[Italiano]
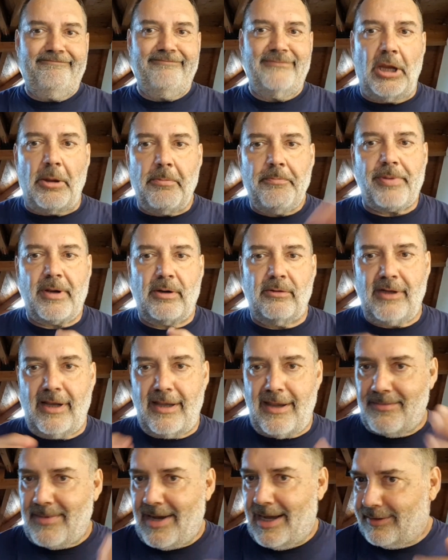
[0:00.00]
sempre una
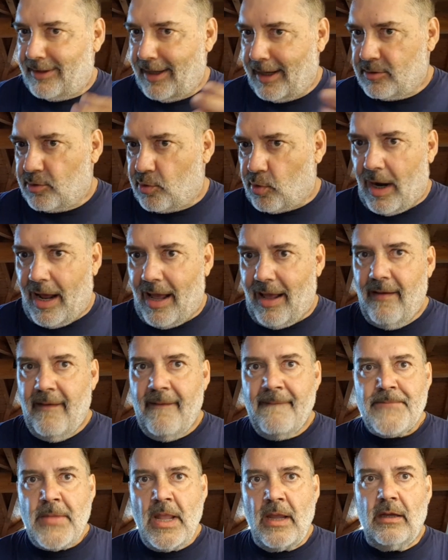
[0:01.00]
Yamaha Tech 3,
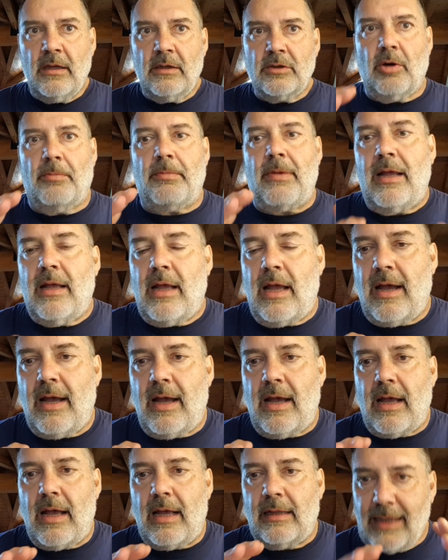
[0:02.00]

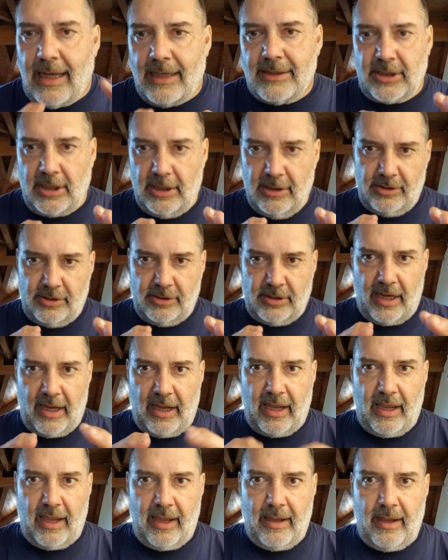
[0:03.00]
insomma ad Assen
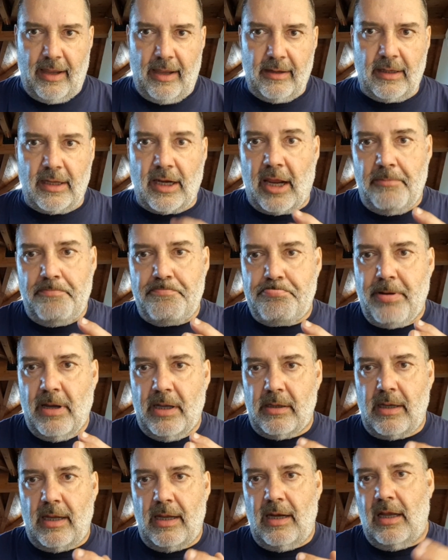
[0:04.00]
c'è
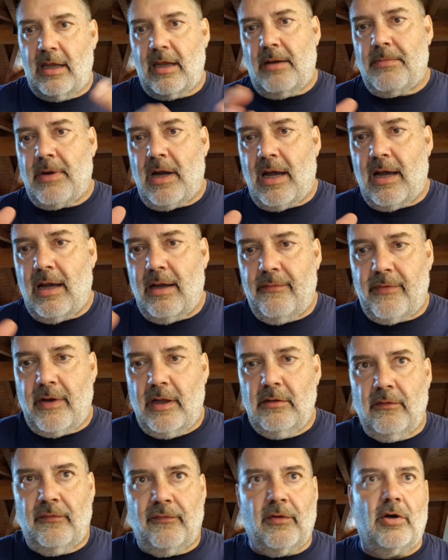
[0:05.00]
grip e le Yamaha
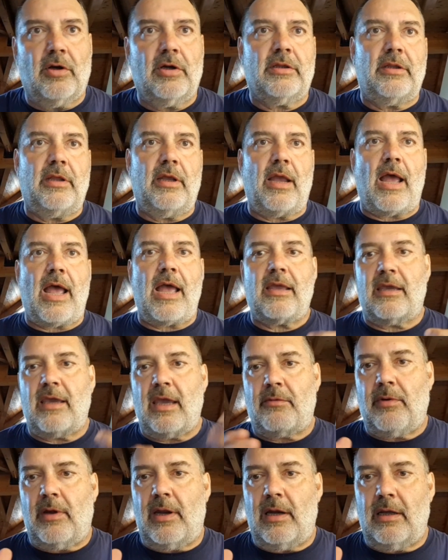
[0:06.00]
vanno forte,
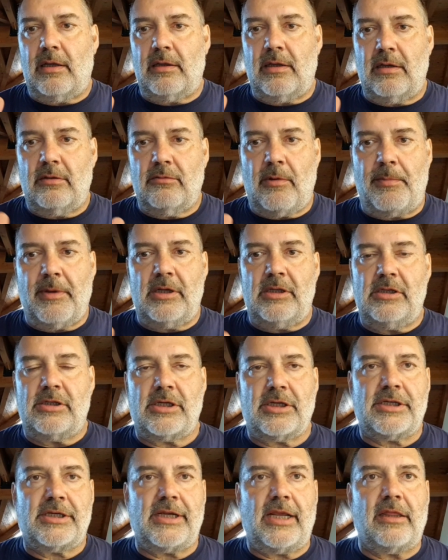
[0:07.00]
anche quelle del
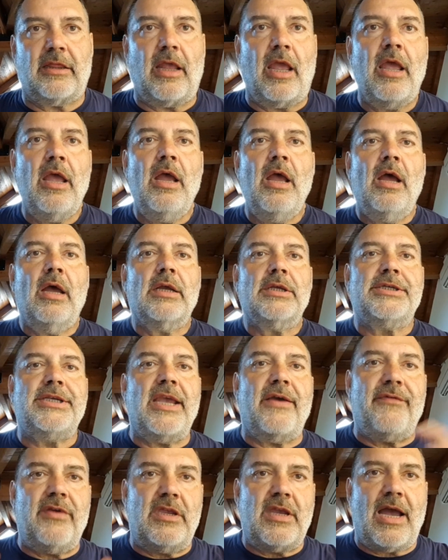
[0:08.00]
2017.
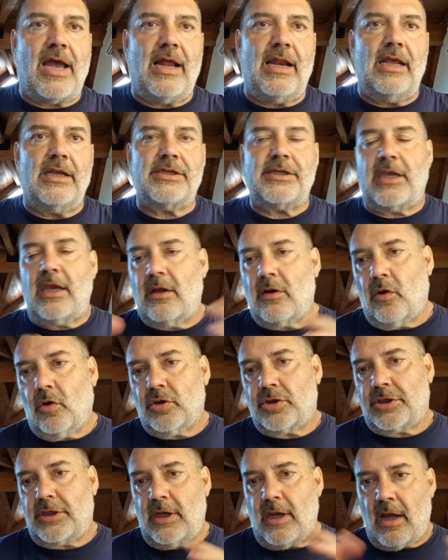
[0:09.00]
Sia Vignales che
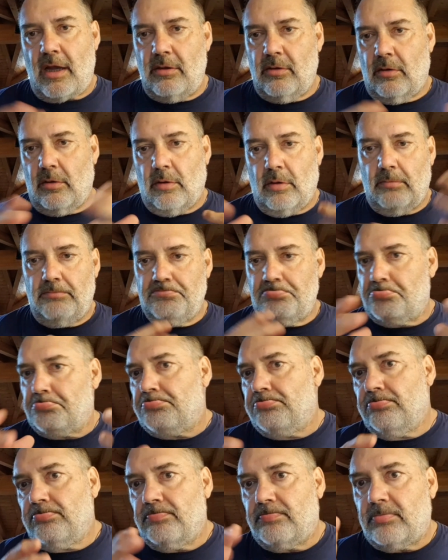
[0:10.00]
Rossi hanno,
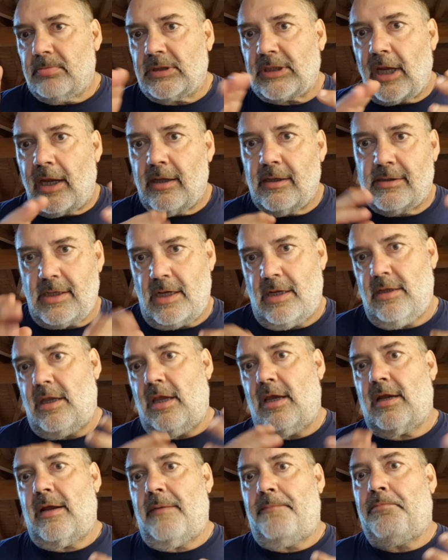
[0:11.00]
mm, senza
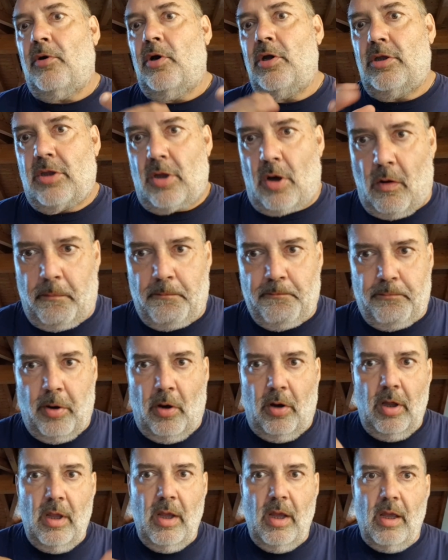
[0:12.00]
dire poi
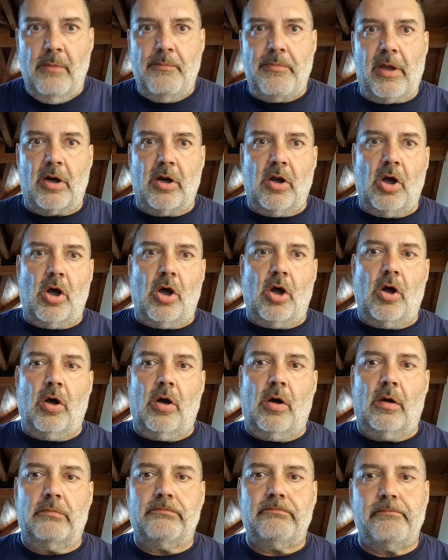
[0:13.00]
troppo,
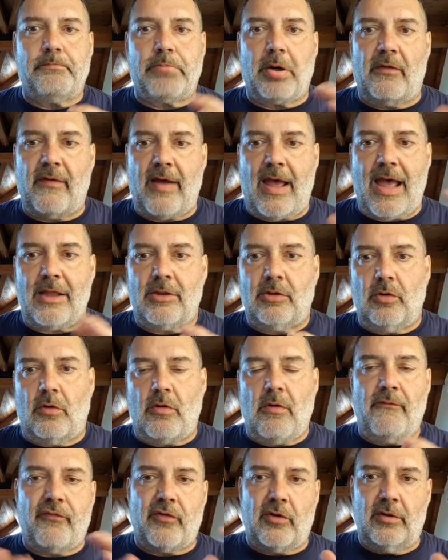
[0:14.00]
però provato,
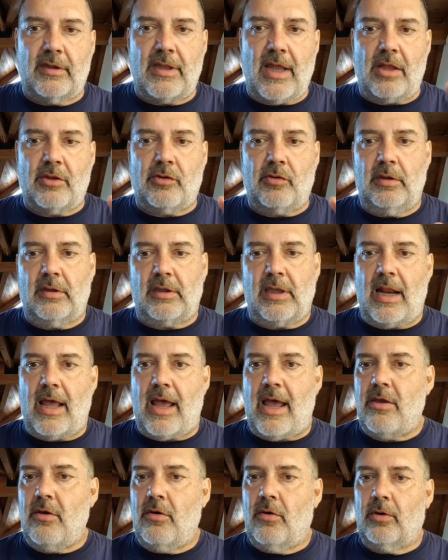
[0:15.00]
confrontato il
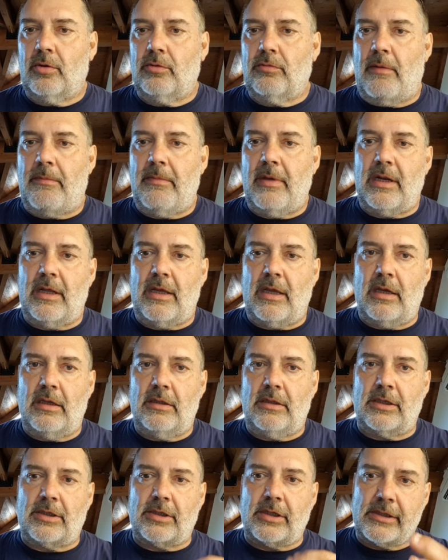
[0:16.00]
telaio
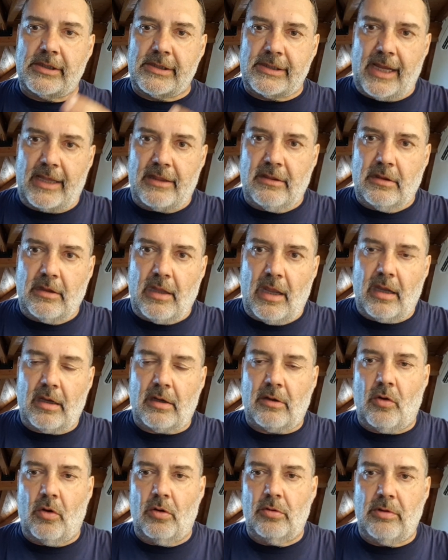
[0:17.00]
2017
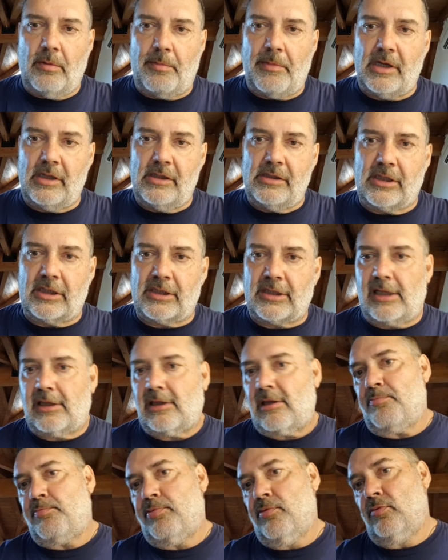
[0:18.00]
col
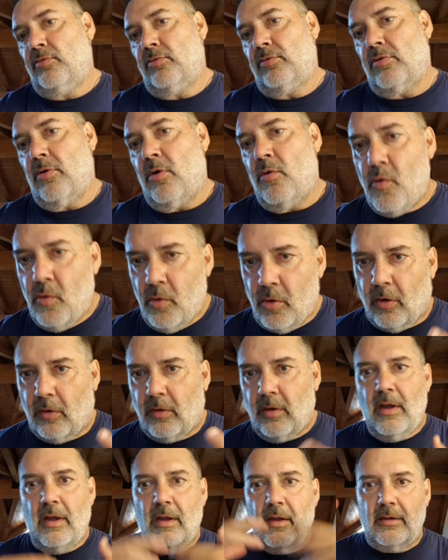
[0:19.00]
2017.1
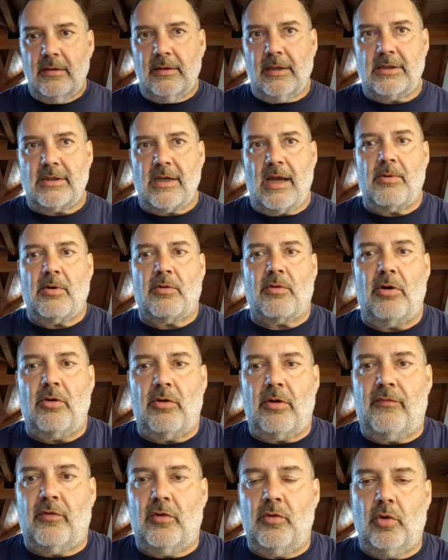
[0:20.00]
diciamo
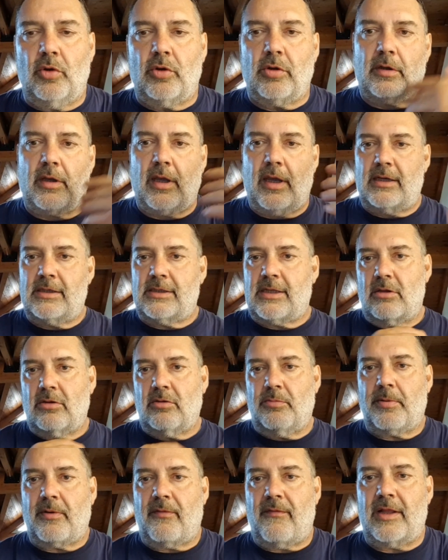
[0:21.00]
quello evoluto che è
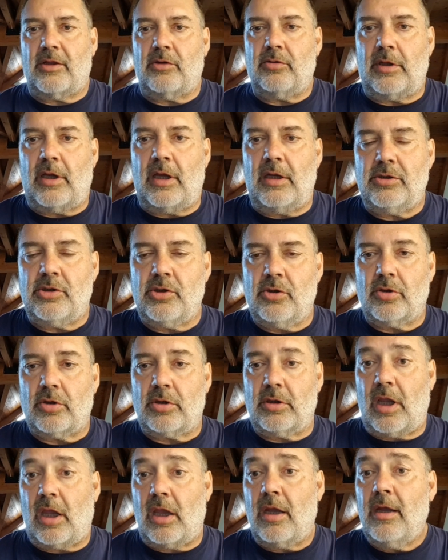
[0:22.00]
stato provato nel,
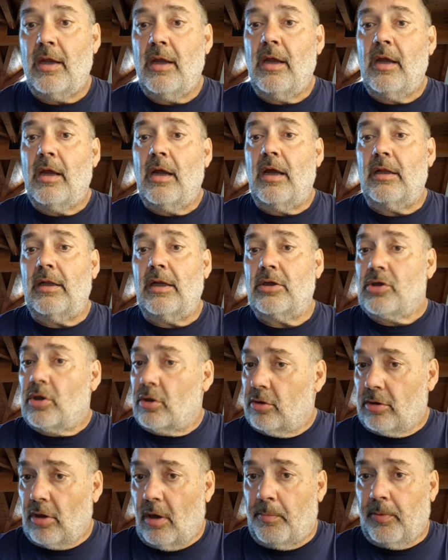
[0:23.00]
giorni, eh, nel
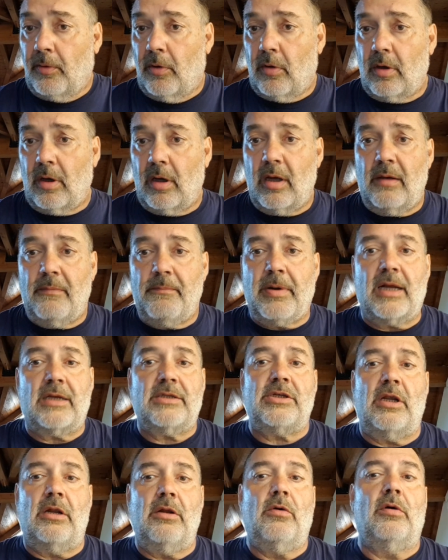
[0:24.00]
giorno dopo eh,
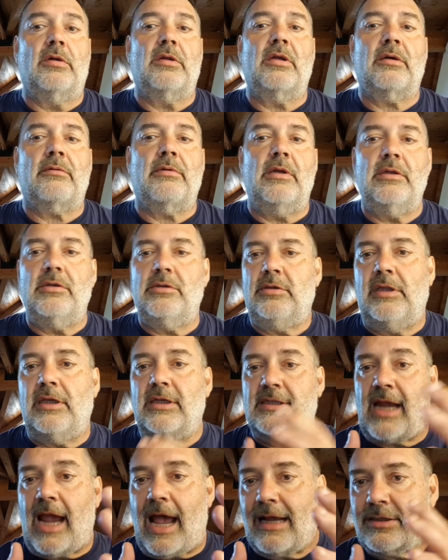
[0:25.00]
Barcellona, quel
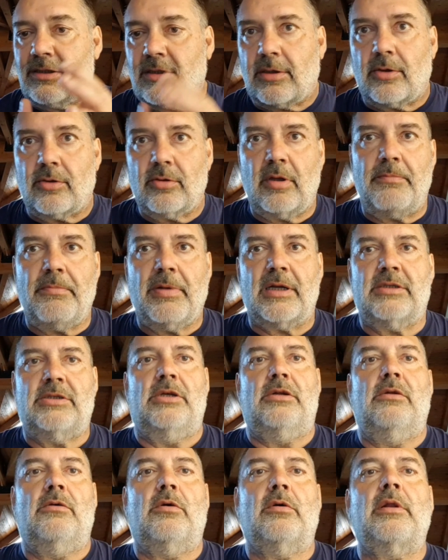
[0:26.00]
disastro di
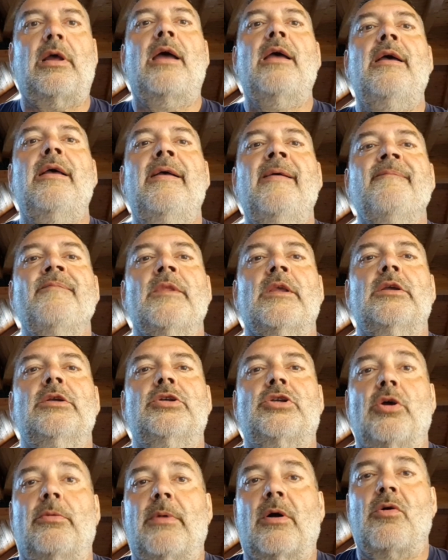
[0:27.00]
Barcellona.
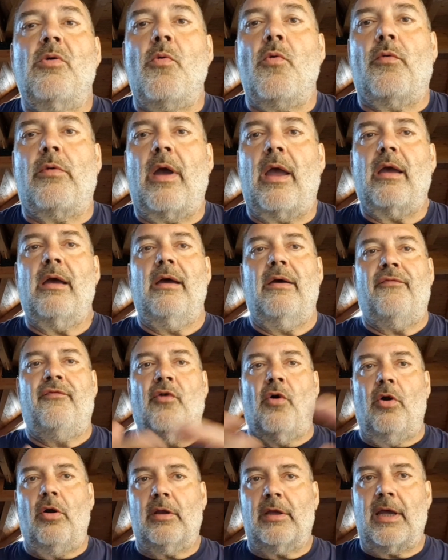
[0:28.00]
Insomma, comunque eh,
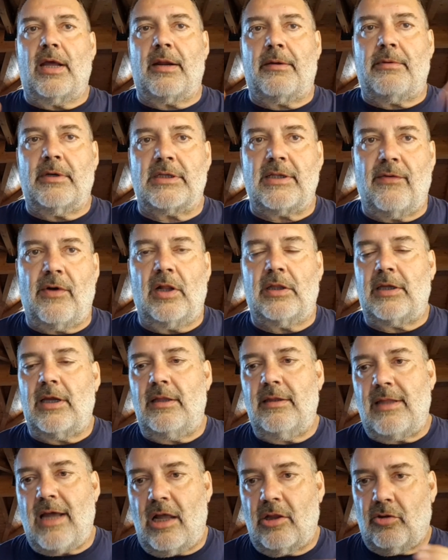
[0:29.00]
Folger questa volta è
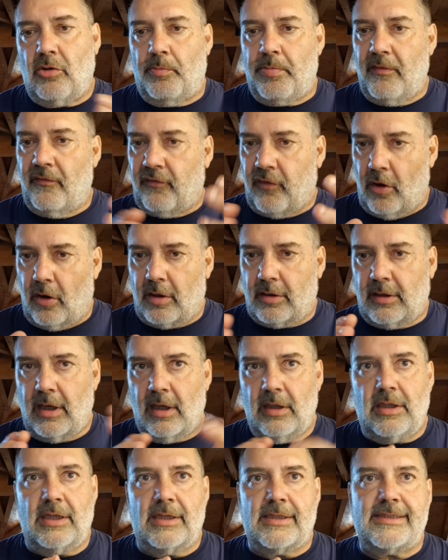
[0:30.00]
andato più
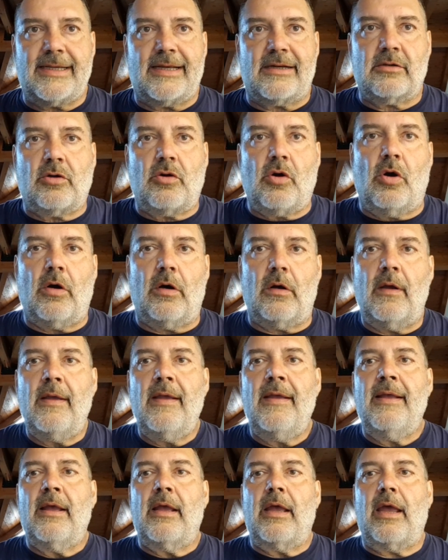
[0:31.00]
forte di Zarco,
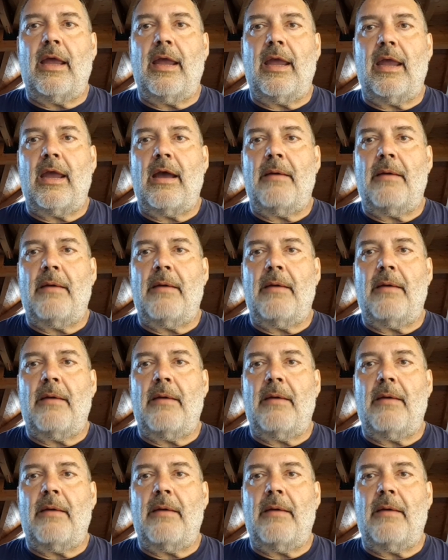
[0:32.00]
eh,